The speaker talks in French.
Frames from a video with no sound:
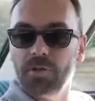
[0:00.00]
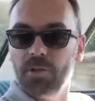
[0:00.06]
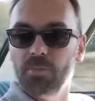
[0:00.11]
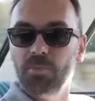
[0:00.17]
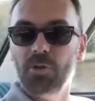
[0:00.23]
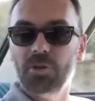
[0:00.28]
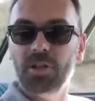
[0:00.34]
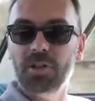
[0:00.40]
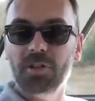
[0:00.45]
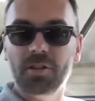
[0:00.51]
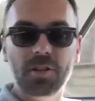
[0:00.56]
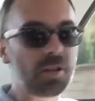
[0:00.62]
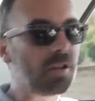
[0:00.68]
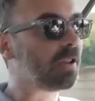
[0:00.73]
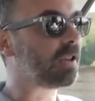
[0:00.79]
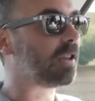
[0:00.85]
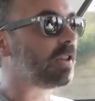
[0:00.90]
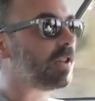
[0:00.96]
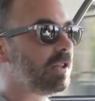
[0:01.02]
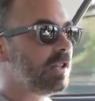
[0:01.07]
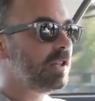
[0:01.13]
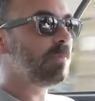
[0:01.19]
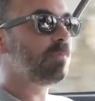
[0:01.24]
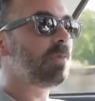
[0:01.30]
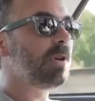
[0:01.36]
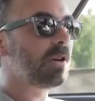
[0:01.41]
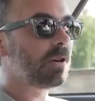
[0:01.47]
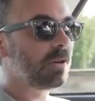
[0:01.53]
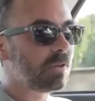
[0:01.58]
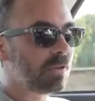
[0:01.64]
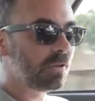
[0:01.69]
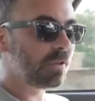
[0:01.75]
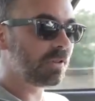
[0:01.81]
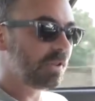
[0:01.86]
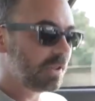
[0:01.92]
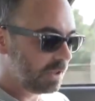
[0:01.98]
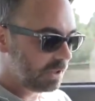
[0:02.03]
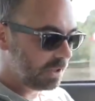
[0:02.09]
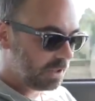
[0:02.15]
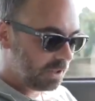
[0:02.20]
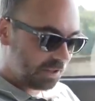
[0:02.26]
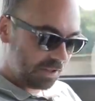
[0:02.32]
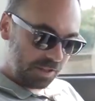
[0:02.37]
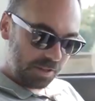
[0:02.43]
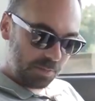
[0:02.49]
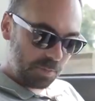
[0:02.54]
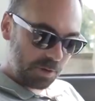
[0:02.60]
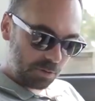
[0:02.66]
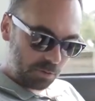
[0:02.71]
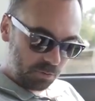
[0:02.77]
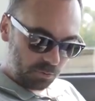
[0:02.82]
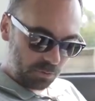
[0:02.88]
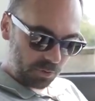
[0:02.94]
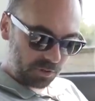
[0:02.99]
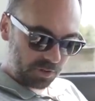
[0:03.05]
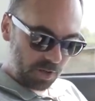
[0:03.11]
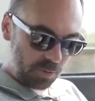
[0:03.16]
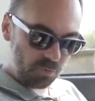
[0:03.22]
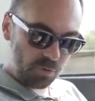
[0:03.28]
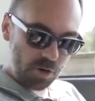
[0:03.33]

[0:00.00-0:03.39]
on a une banquette qui est, hyper, euh, hyper confortable,